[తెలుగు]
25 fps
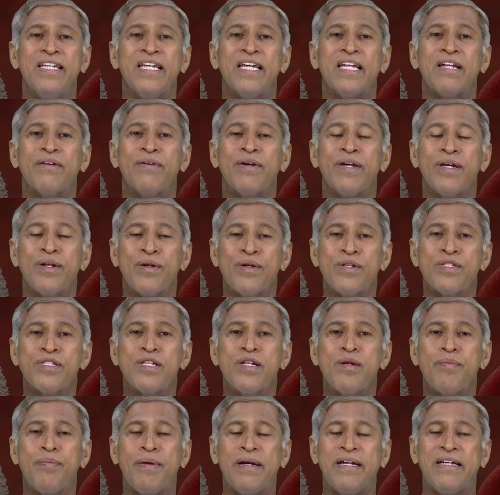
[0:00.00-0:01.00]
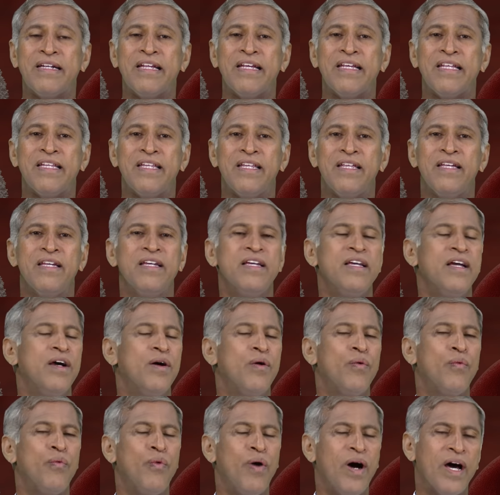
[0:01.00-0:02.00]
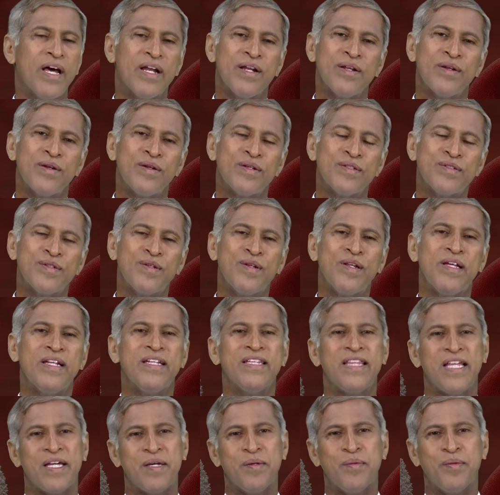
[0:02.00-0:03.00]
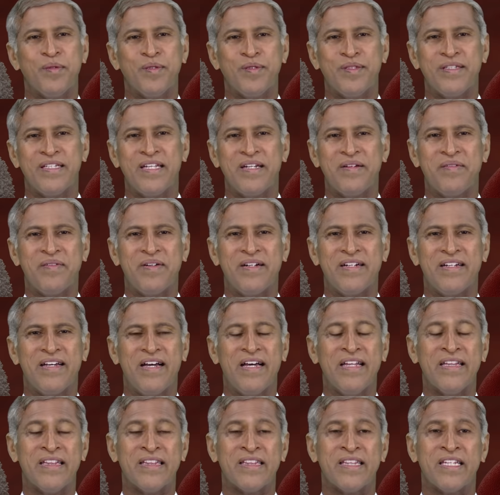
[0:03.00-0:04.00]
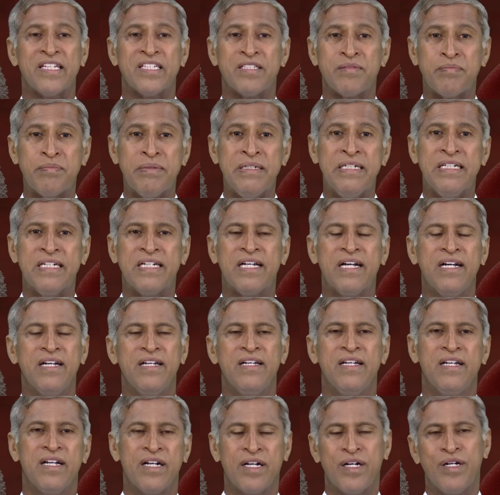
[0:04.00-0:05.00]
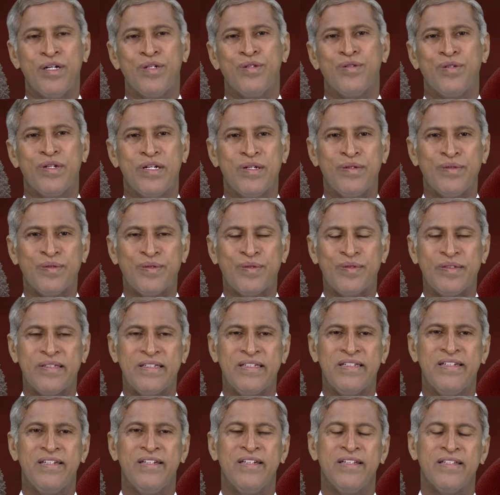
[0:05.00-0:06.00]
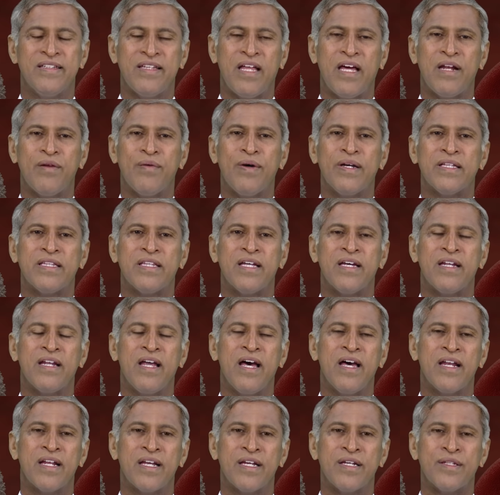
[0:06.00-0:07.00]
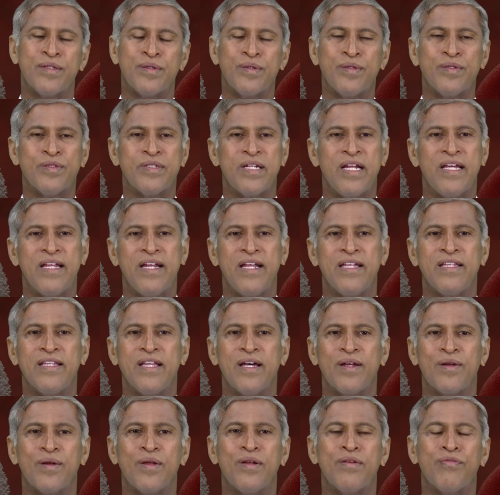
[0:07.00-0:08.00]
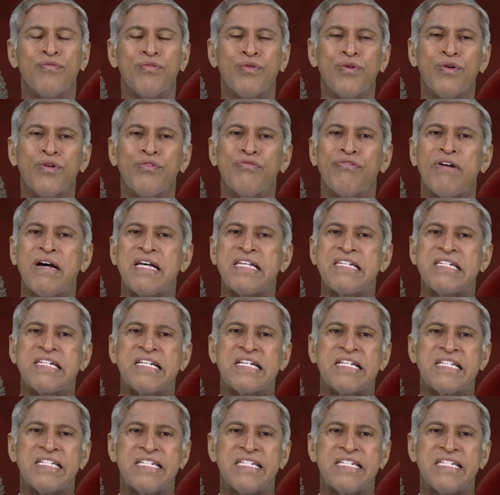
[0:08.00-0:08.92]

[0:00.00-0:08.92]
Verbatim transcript: ఇరవై రోజులు పట్టే ఇది వారం రోజుల్లోనే తగ్గిపోతుంది అనమాట అంత స్పీడ్గా కంట్రోల్ అవుతుంది తర్వాత నాలుగైదు రోజులైన ఐదు ఆరు రోజులు ఫ్రూట్ ఫాస్టింగ్